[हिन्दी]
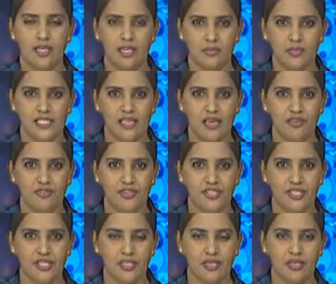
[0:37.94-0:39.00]
नमस्कार
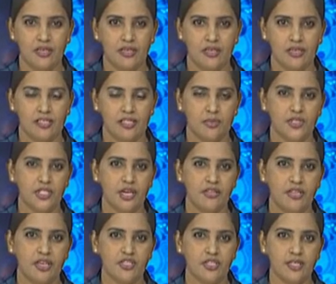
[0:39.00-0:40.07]
फीजी समाचार
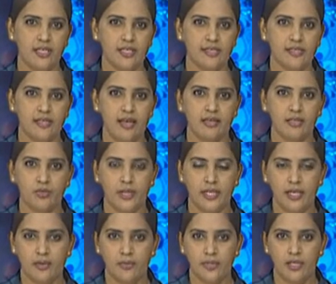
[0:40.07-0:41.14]
दर्शन के साथ
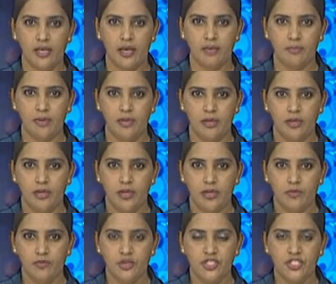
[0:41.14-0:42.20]
रितिका प्रताप
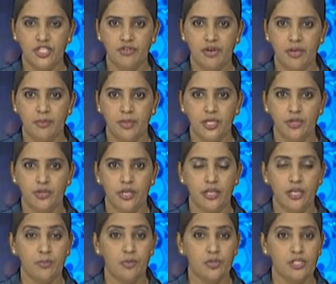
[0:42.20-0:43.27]
फिजी रग्बी यूनियन
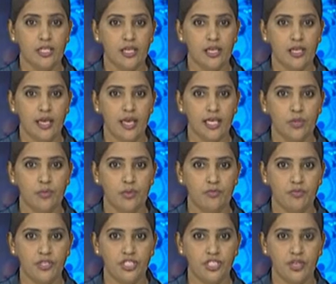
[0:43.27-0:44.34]
ने पुष्टि की है कि वे
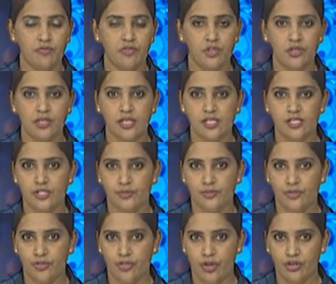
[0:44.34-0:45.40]
फिजी रेवन्यू एंड
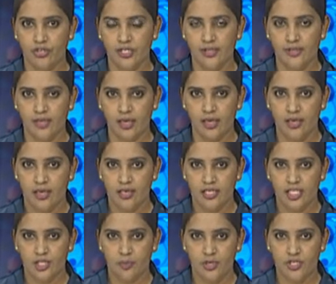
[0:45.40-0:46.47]
कस्टम्स अथॉरिटी से
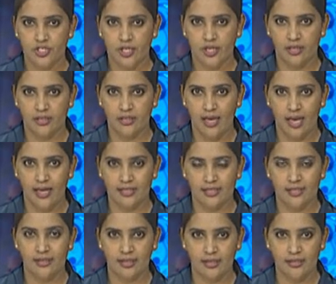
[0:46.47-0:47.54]
स्पष्टीकरण
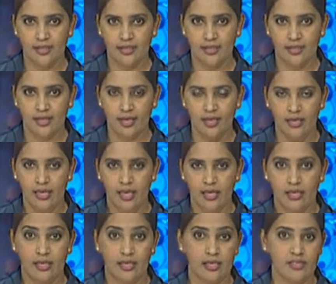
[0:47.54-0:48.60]
हासिल कर रहे हैं
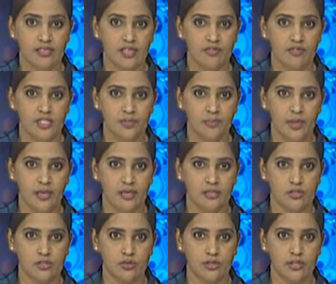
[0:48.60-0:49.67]
कि क्या सेवन
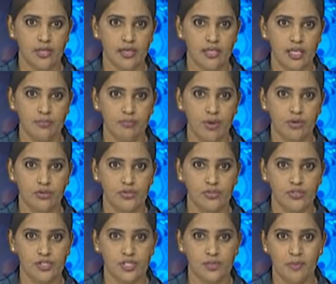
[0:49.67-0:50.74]
प्लेयर्स को दिए गए
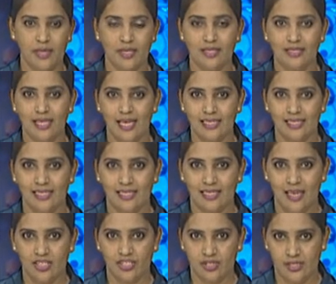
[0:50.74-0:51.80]
बोनसेस पर टैक्स
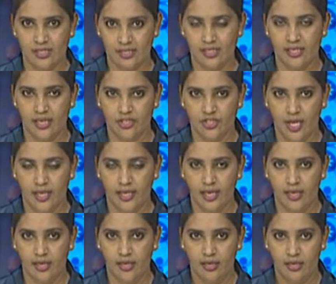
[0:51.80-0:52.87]
डिडक्शंस किए
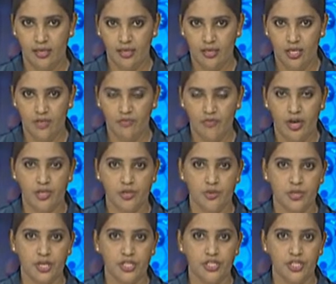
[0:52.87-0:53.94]
जाएंगे एफआरयू
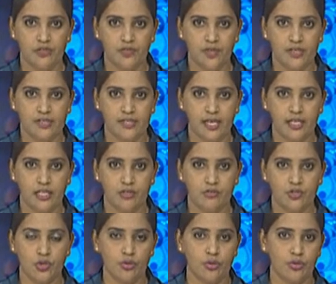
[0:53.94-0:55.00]
के चीफ एग्जीक्यूटिव
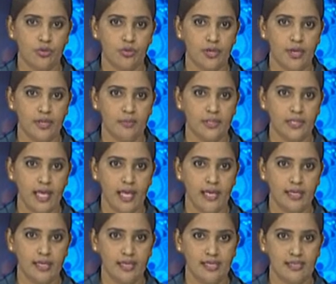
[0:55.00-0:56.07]
जॉन ओकोना ने बताया
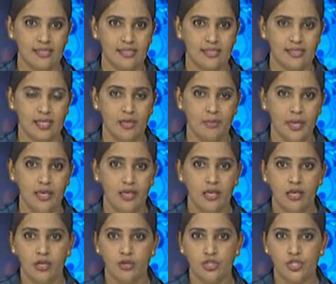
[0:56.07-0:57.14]
कि इस सिलसिले में
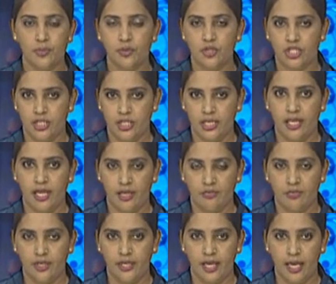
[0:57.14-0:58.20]
कुछ पुष्टि नहीं
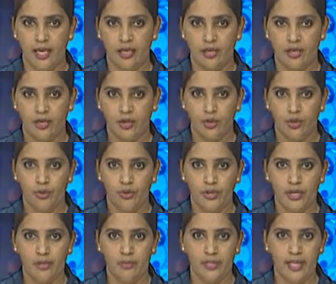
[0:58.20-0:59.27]
हुई है
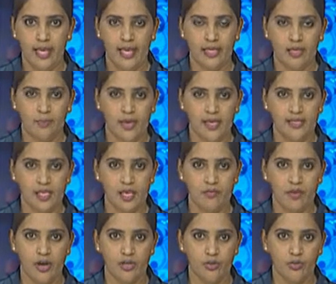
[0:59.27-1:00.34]
ओकोना ने बताया कि पैसे
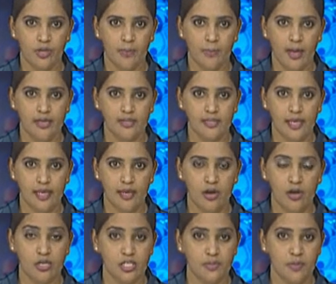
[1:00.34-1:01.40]
एफआरयू के पास है
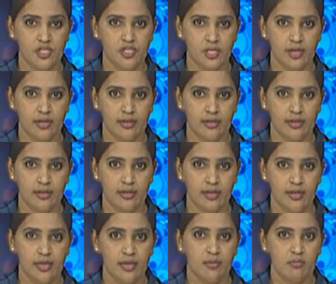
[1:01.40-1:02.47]
और स्पष्टीकरण
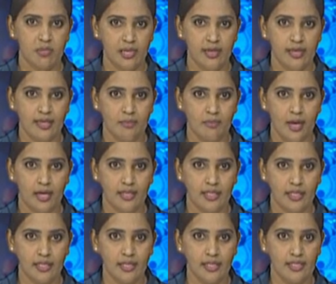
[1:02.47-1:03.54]
मिलने के बाद
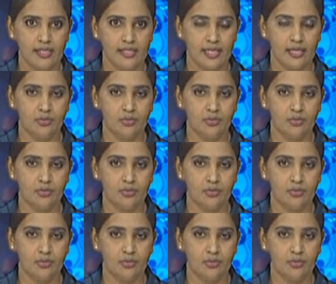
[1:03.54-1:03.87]
ही इसे